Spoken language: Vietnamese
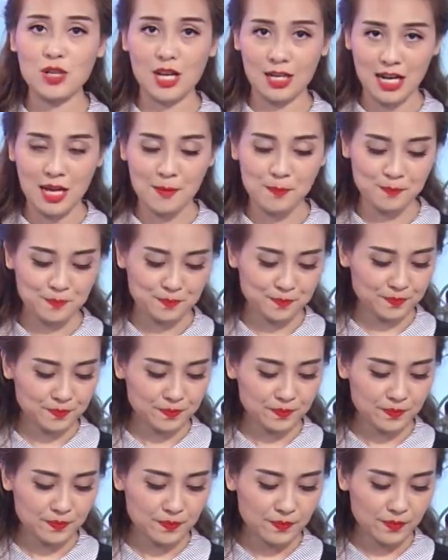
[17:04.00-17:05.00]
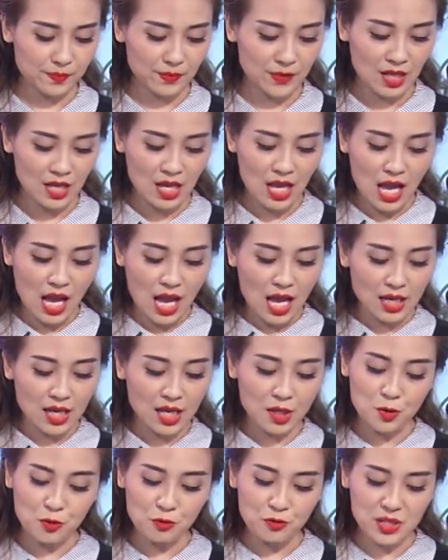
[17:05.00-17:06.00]
tháng 5.
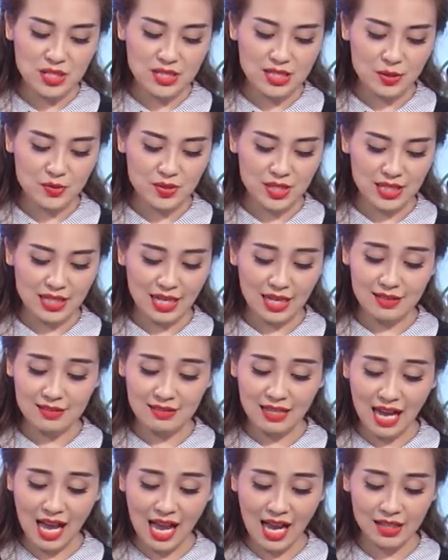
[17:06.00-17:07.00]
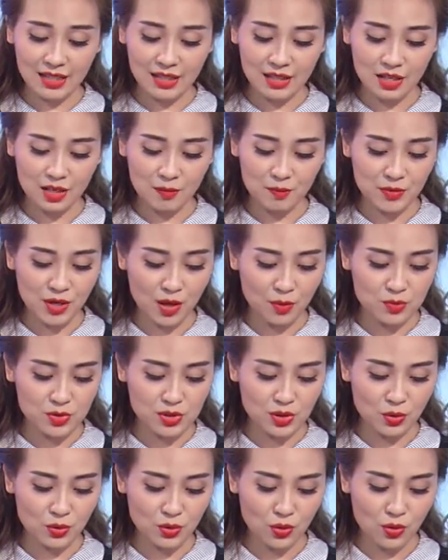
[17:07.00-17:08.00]
Kết thúc phiên giao dịch ngày thứ hai thì hợp đồng
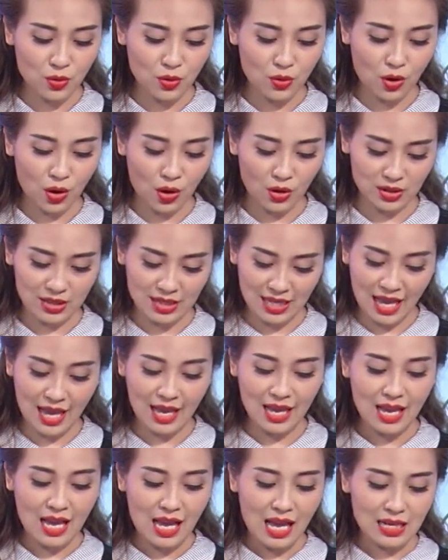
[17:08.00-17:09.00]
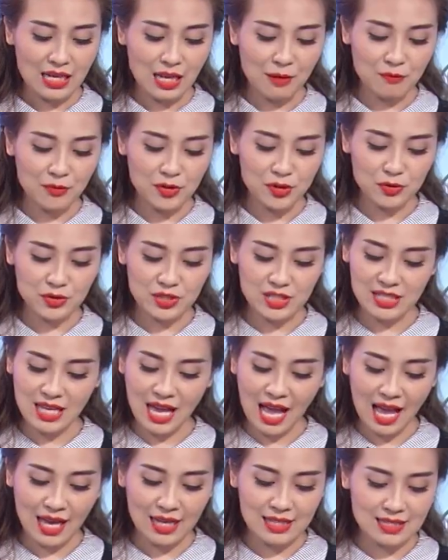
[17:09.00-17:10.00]
dầu thô ngọt nhẹ
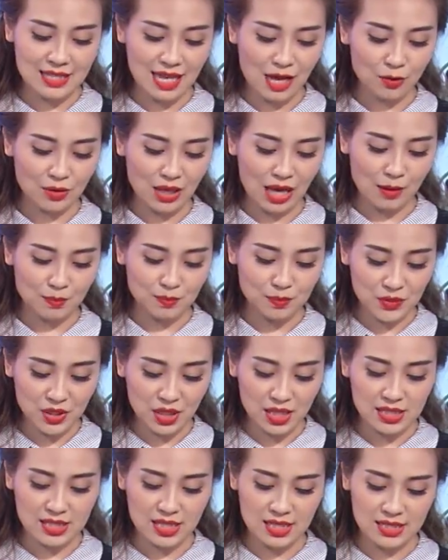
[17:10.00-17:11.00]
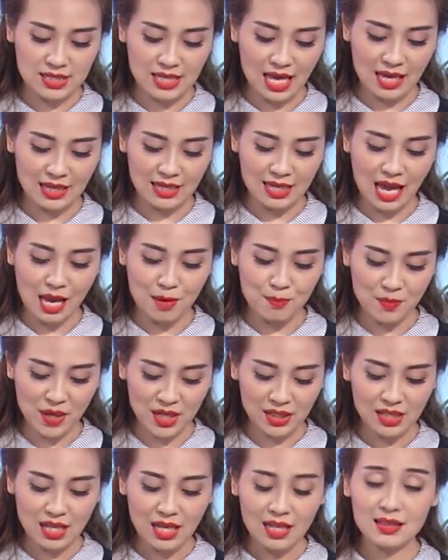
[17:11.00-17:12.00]
WTI giao tháng 10 trên sàn
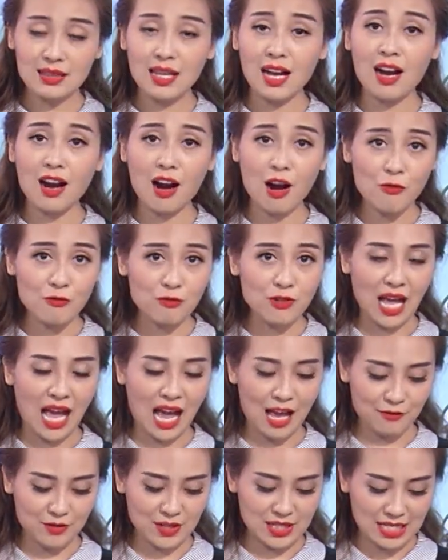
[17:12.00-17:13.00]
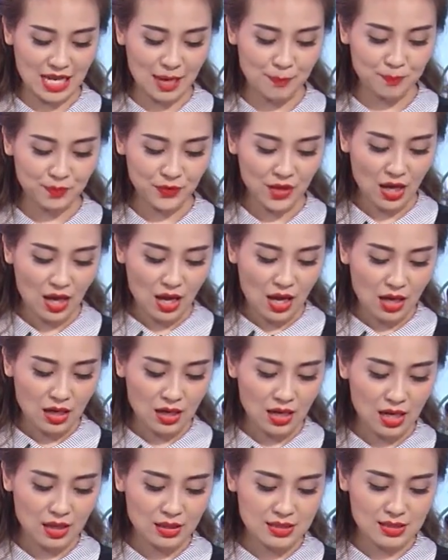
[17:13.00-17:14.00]
NYMEX tăng 0,2%
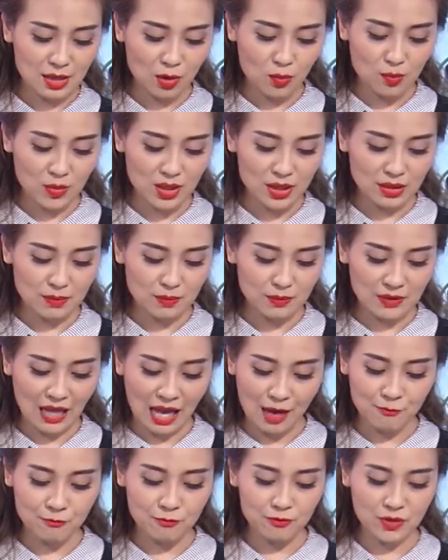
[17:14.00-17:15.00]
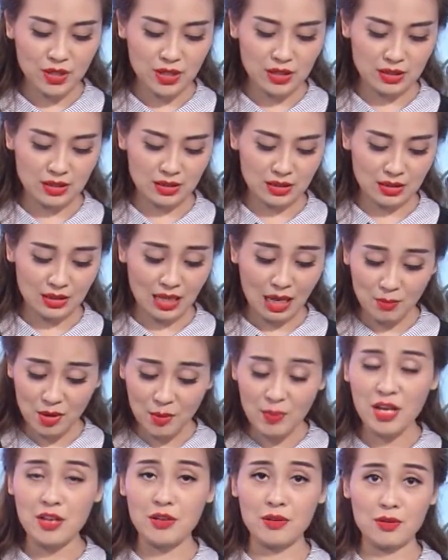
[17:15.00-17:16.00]
lên
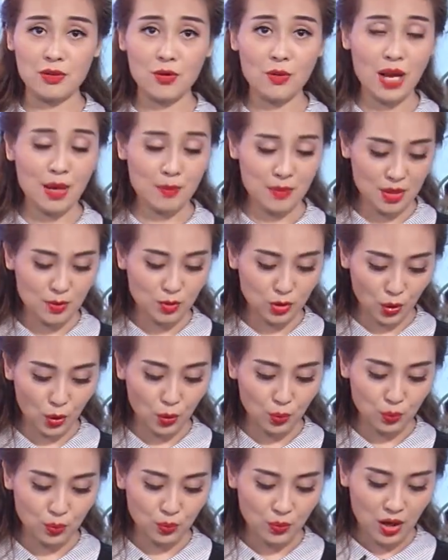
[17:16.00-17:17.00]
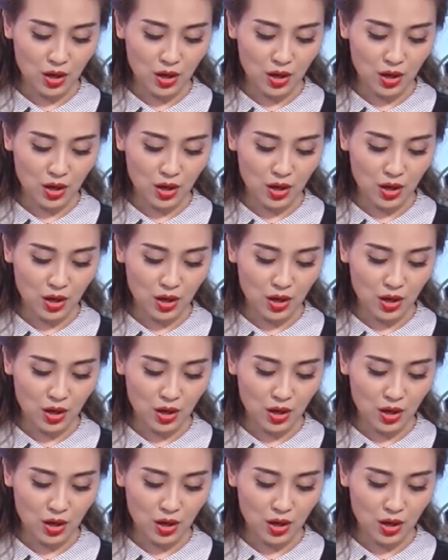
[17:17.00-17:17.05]
68,87 đô la Mỹ một thùng,